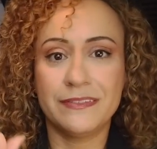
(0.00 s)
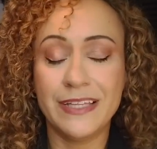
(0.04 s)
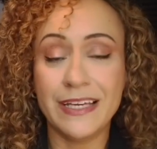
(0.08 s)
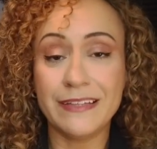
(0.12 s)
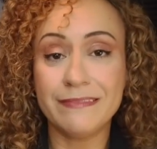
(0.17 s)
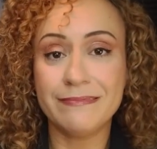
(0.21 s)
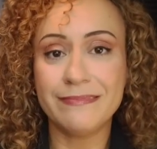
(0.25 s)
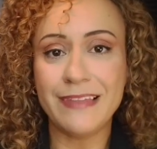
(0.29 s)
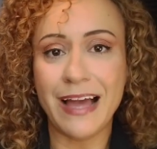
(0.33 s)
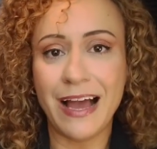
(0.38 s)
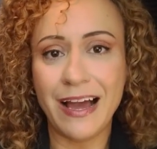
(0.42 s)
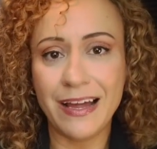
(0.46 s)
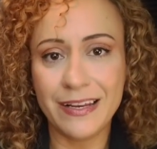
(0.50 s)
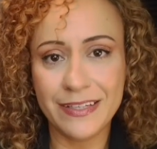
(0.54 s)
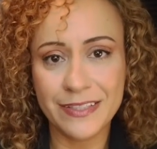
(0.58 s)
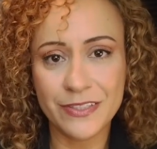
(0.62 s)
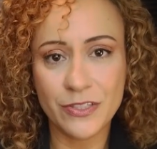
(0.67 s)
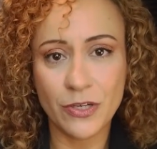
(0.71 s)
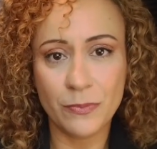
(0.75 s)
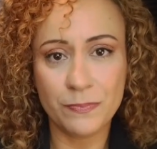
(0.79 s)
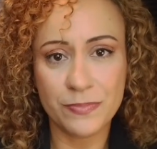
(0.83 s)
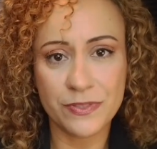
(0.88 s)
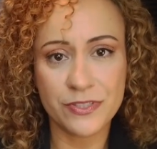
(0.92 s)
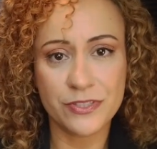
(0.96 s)

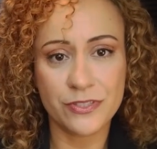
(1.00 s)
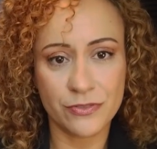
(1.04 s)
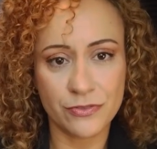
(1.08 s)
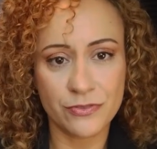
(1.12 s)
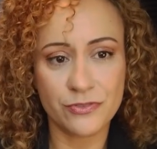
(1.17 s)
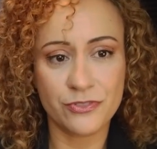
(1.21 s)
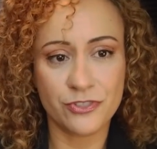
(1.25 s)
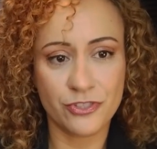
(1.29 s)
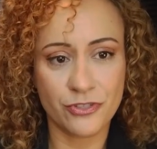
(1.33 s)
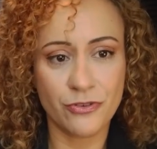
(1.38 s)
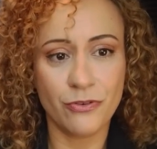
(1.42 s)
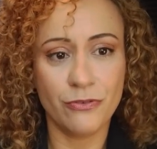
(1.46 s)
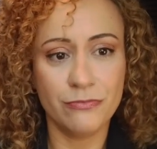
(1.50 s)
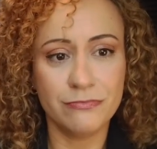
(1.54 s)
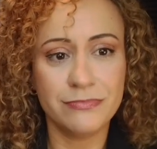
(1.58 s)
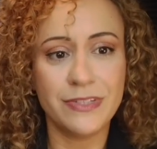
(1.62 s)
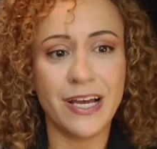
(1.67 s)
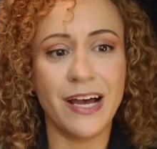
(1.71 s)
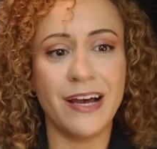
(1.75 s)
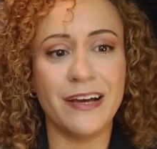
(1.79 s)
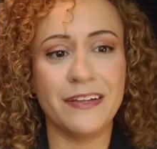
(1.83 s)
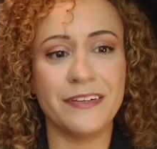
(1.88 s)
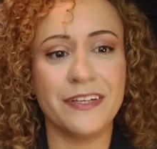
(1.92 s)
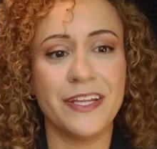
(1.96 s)
Detalhe que eu preciso te
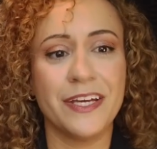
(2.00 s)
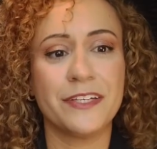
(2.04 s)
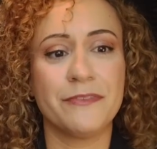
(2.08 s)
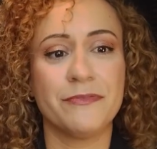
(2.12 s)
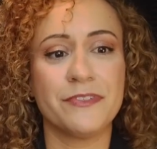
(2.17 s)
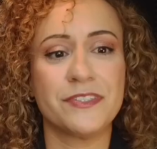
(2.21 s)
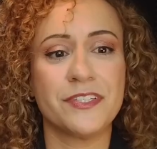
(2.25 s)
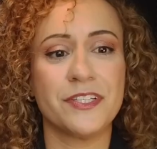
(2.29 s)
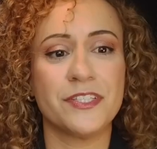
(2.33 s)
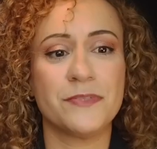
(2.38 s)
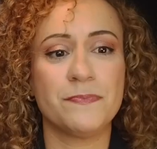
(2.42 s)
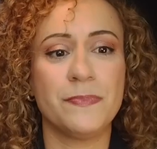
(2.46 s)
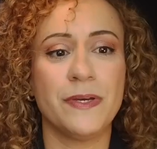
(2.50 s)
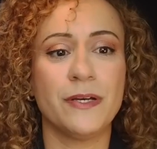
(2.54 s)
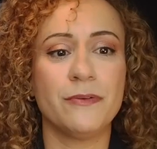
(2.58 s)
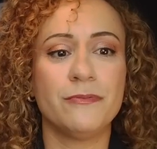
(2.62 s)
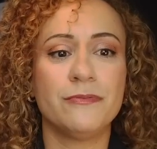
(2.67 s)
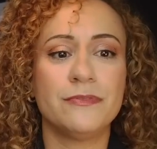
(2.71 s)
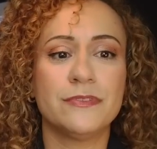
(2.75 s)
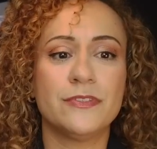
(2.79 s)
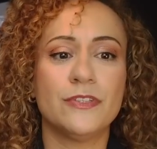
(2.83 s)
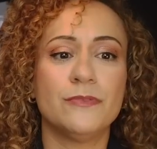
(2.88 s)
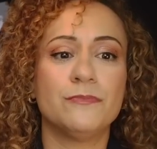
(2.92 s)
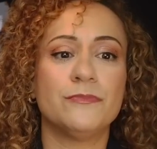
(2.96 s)
contar, né? Que vocês
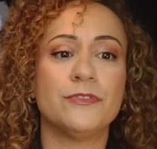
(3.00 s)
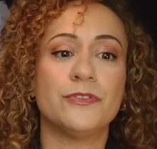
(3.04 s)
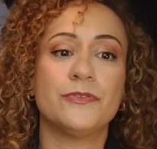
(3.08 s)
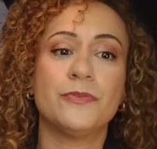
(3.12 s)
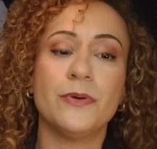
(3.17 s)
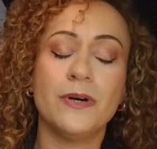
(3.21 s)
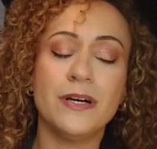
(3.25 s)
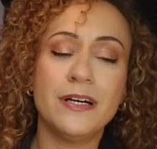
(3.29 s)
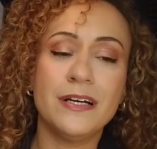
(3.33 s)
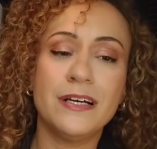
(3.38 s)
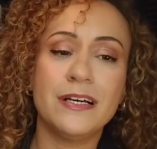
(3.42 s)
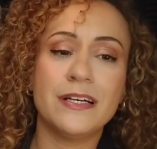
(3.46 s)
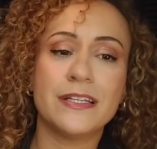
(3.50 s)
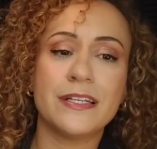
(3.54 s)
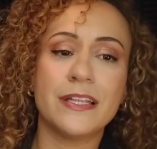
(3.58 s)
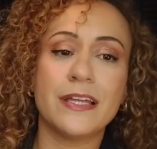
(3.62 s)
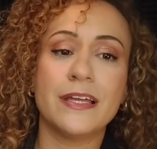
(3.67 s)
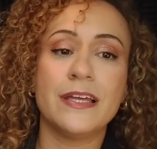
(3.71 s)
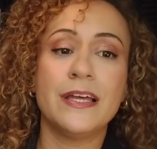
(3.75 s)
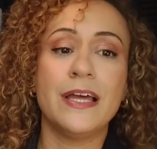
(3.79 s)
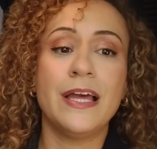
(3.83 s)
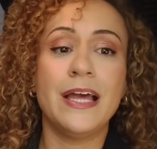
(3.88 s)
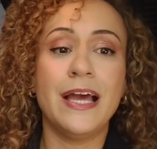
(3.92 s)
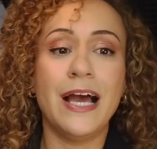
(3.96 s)
perguntam muito,
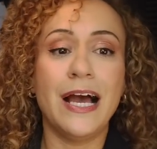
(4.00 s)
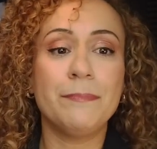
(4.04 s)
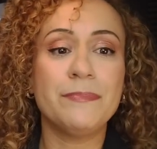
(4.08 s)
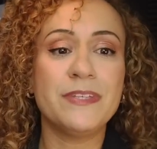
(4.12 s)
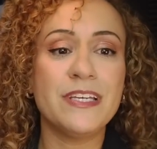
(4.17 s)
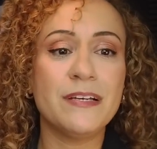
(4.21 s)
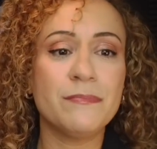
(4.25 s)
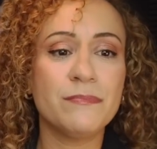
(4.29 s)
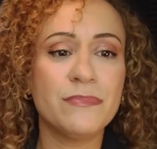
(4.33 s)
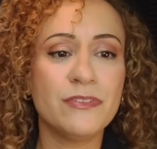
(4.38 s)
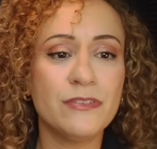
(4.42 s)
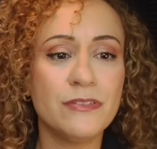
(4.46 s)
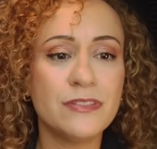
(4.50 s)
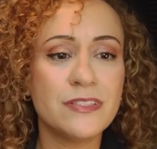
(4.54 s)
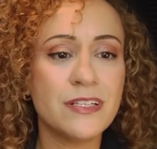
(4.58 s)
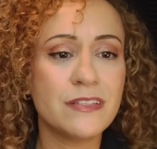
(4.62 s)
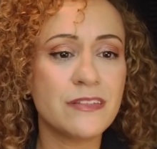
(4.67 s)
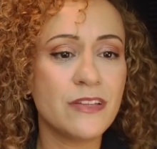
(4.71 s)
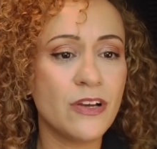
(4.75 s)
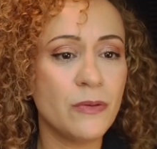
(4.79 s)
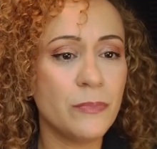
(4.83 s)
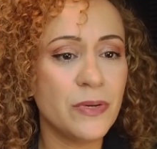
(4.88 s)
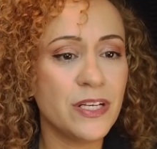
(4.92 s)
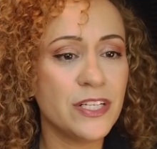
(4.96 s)
Ana, a minha
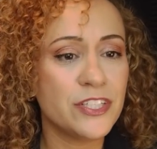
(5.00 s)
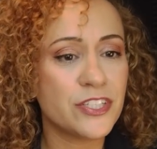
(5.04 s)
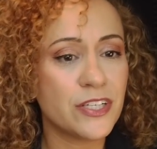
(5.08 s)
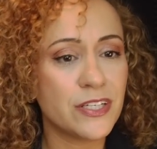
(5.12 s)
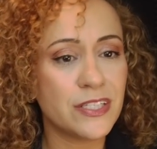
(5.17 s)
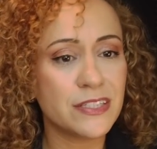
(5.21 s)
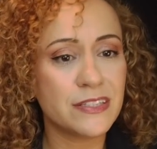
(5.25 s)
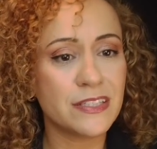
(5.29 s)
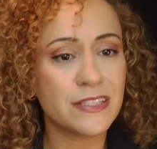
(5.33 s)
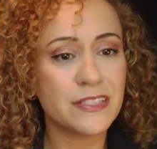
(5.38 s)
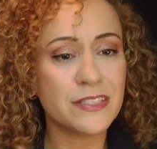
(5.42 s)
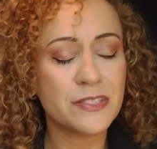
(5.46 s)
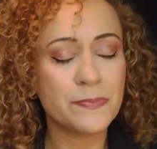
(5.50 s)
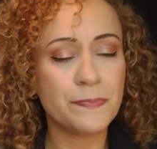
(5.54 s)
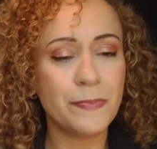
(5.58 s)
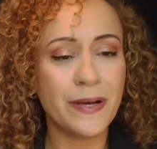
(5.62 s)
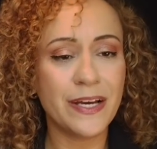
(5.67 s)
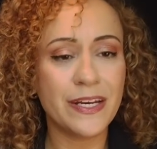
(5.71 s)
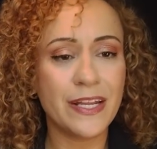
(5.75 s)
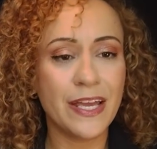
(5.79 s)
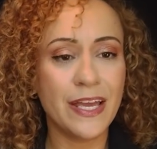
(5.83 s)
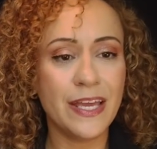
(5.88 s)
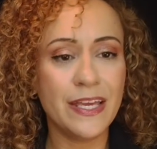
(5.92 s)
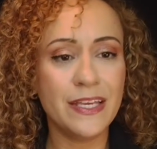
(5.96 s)
blusa tem uma ligeira
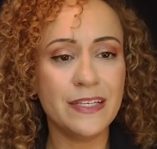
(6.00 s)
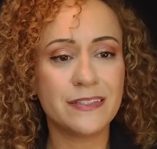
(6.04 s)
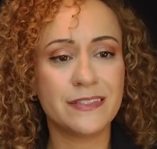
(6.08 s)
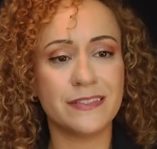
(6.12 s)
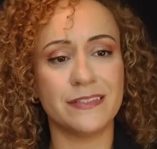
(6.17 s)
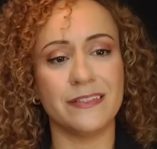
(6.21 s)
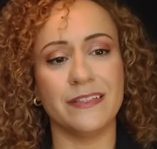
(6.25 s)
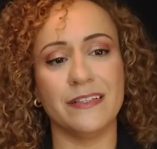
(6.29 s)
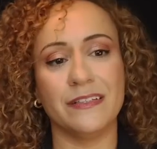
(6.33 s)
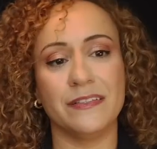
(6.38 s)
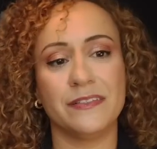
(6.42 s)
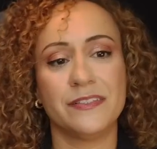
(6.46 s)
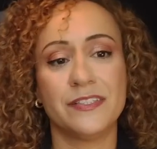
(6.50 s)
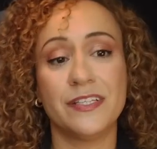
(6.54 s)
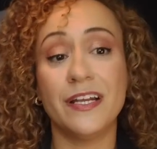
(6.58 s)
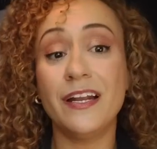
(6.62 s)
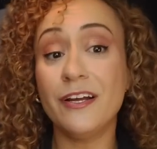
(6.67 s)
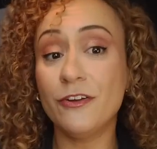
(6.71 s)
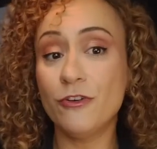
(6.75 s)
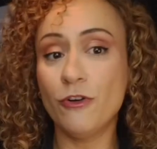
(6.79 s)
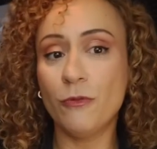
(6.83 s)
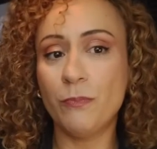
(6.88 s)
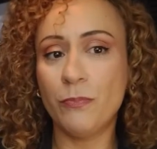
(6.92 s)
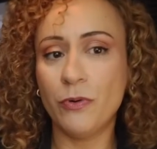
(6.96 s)
transparência.
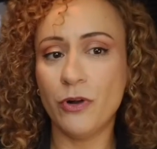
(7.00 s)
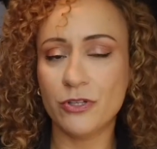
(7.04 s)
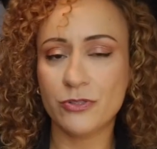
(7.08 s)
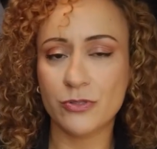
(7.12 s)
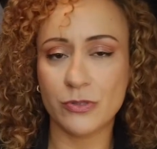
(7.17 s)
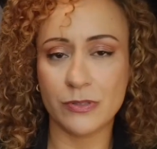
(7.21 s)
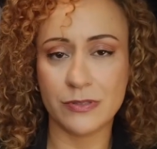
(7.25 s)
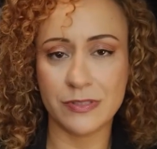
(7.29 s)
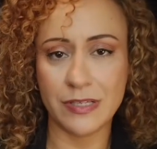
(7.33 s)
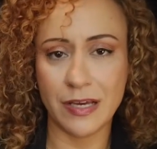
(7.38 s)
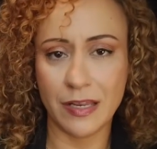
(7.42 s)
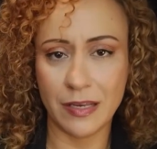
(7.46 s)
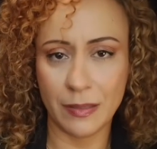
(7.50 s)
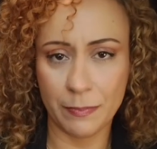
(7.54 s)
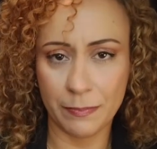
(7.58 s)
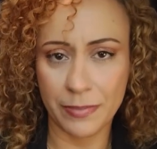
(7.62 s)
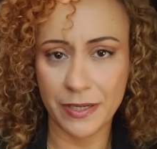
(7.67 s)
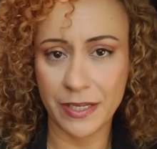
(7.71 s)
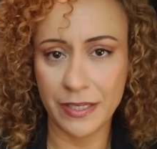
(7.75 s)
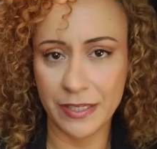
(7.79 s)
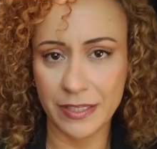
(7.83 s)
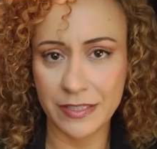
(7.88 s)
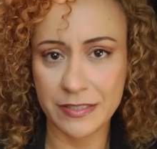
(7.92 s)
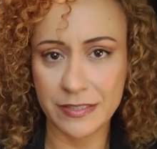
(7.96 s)
Será que eu posso usá-la
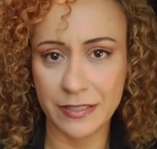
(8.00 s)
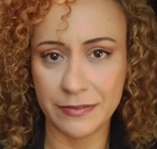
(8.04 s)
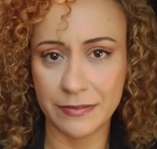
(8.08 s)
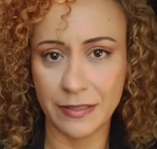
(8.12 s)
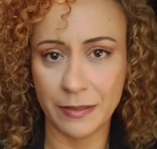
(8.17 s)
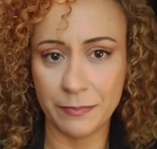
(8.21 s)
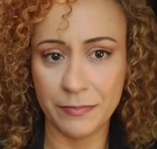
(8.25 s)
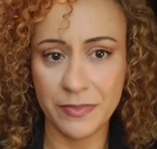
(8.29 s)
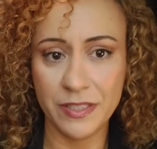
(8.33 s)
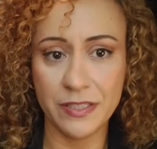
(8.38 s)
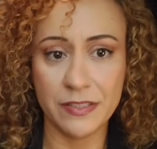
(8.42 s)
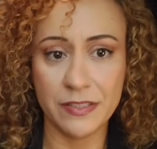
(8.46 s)
para ir à Santa